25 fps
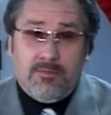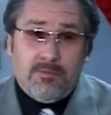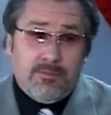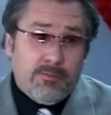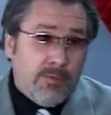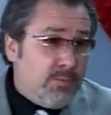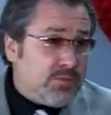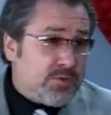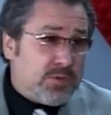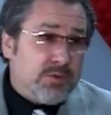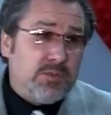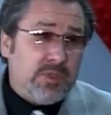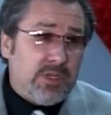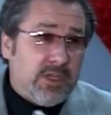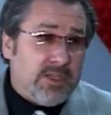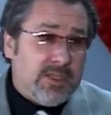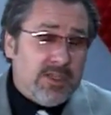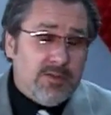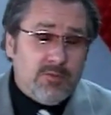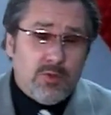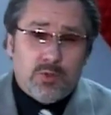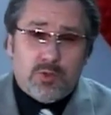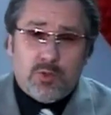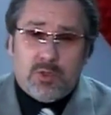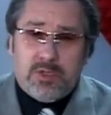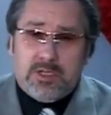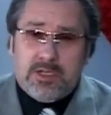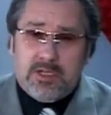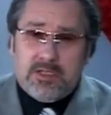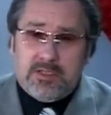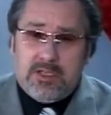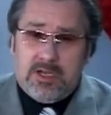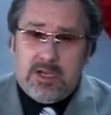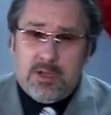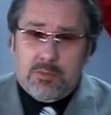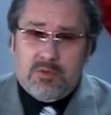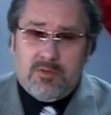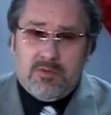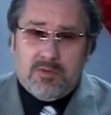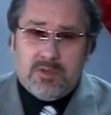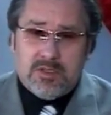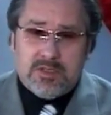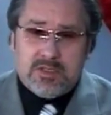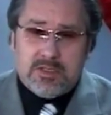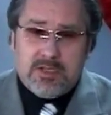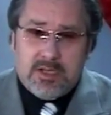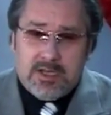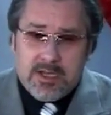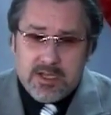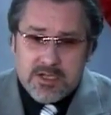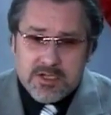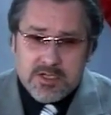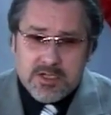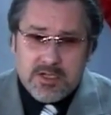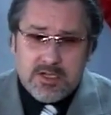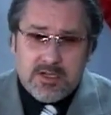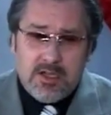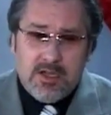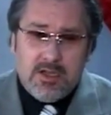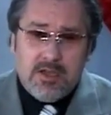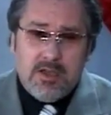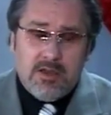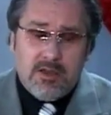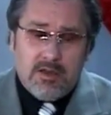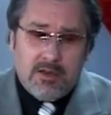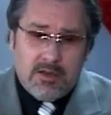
В общем-то, от него только и требовалось. Докажи,